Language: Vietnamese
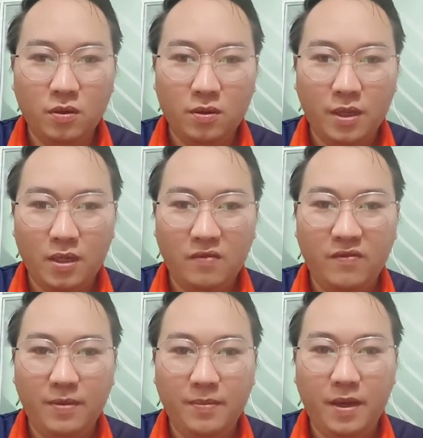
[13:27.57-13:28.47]
nhớ là thì
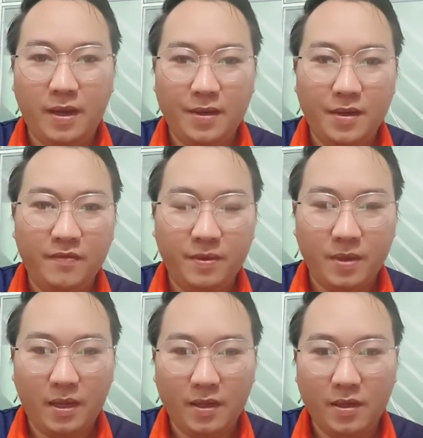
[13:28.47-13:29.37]
viêm gan viêm
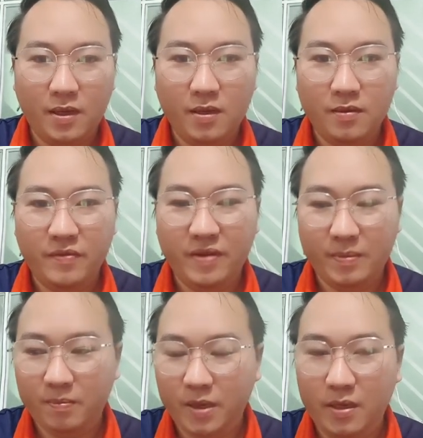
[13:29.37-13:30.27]
gan tên đó viêm gan
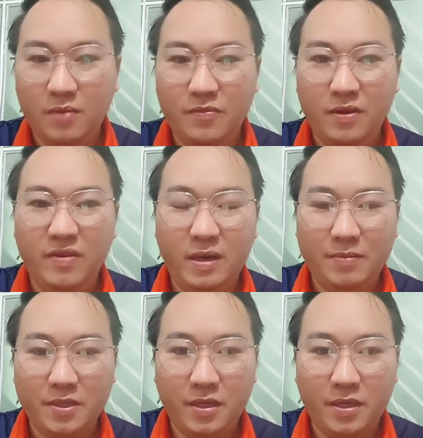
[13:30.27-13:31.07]
b viêm viêm gan c